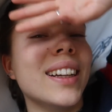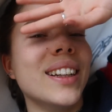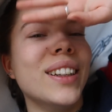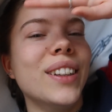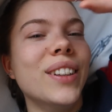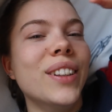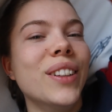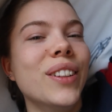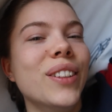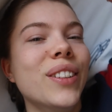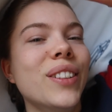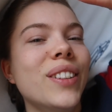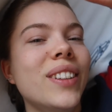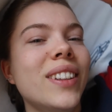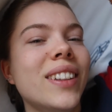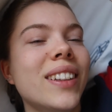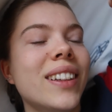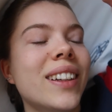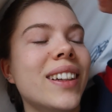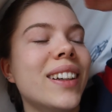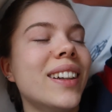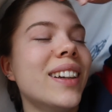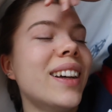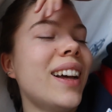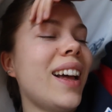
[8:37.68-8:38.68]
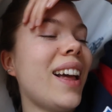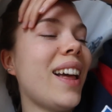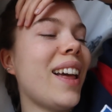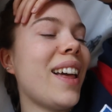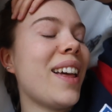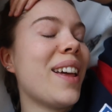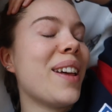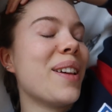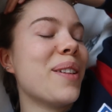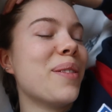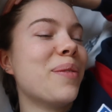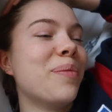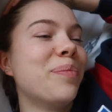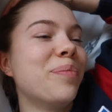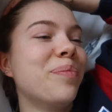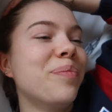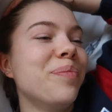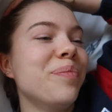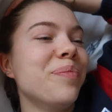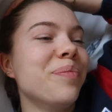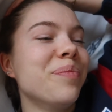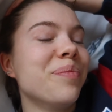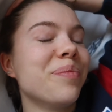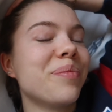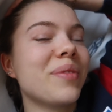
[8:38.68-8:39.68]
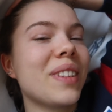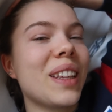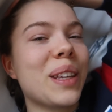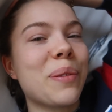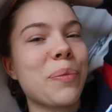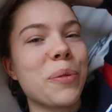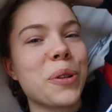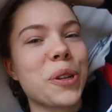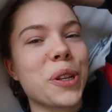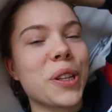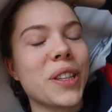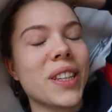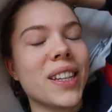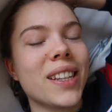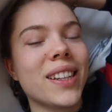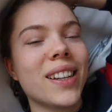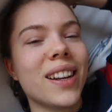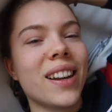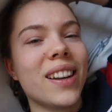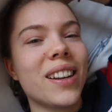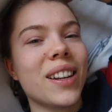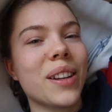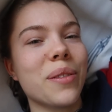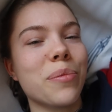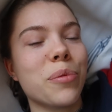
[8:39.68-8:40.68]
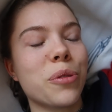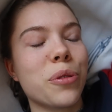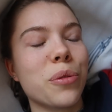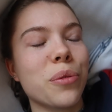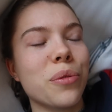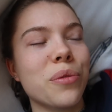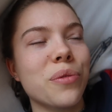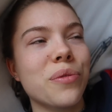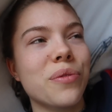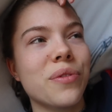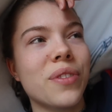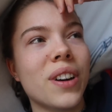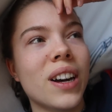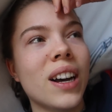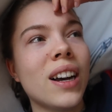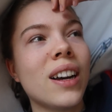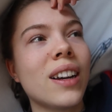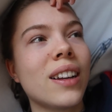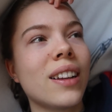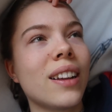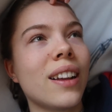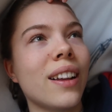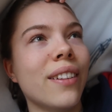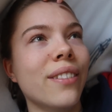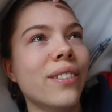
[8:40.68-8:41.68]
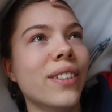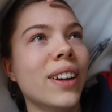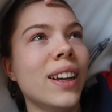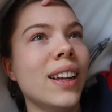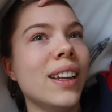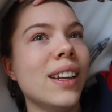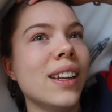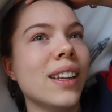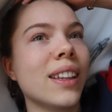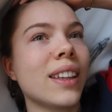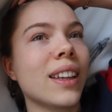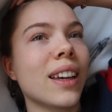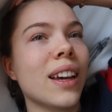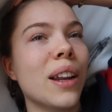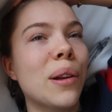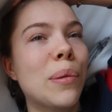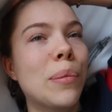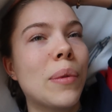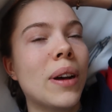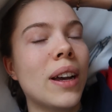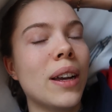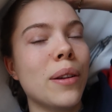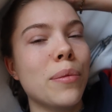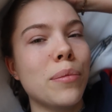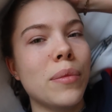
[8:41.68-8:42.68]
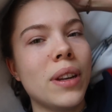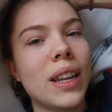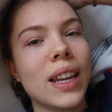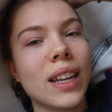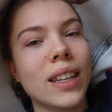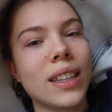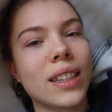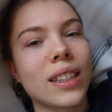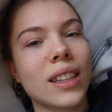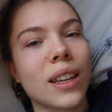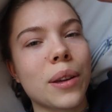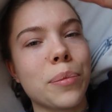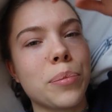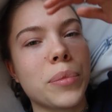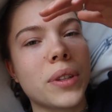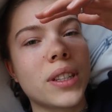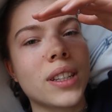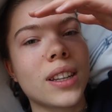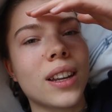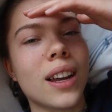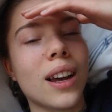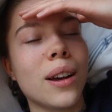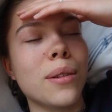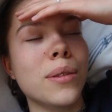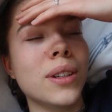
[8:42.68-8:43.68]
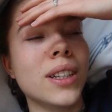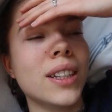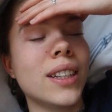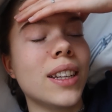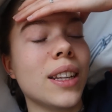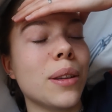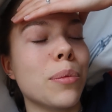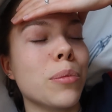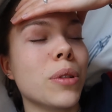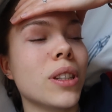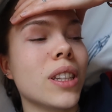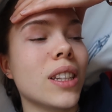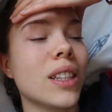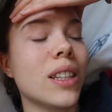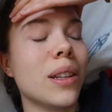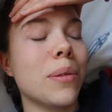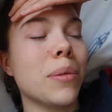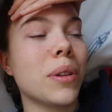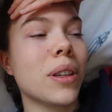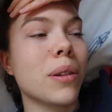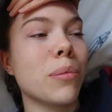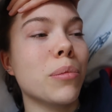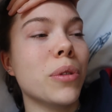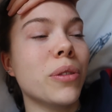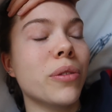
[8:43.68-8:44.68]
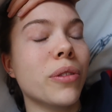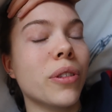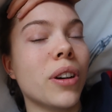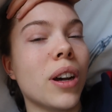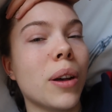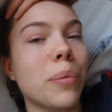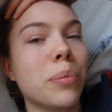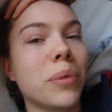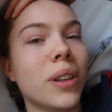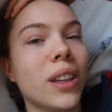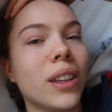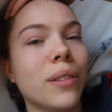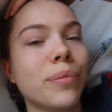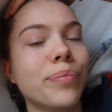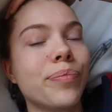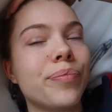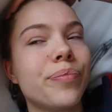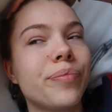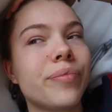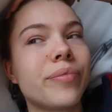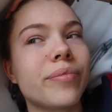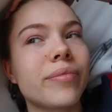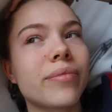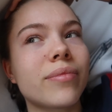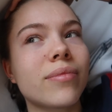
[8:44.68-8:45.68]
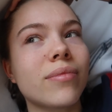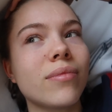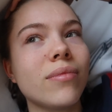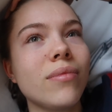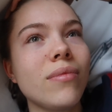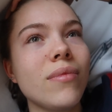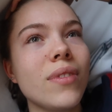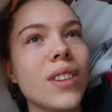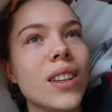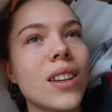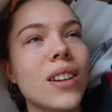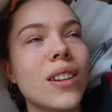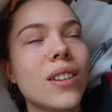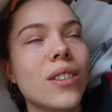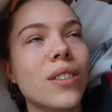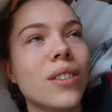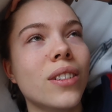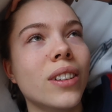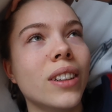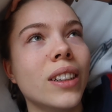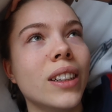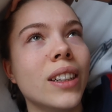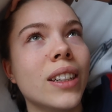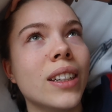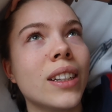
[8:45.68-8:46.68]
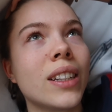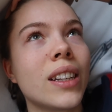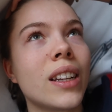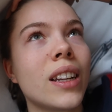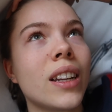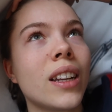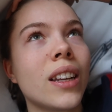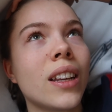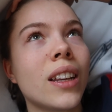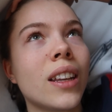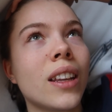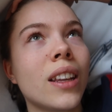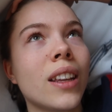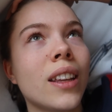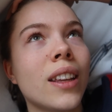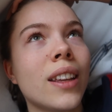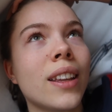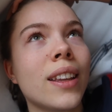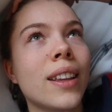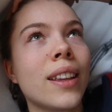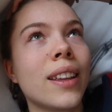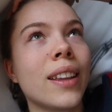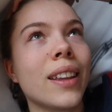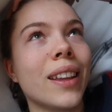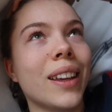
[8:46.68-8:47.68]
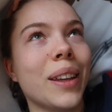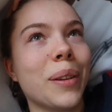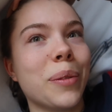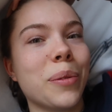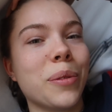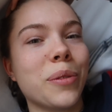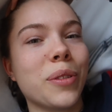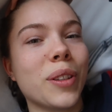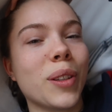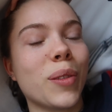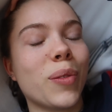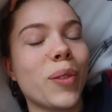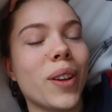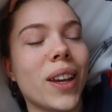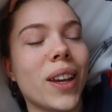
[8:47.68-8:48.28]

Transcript: Hallöle. Ähm, ich bin schon seit eineinhalb Stunden wach, weil ich an meinem Lernskript arbeite. Ich muss es nämlich am Mittwoch abgeben. Und ja, ich bin fast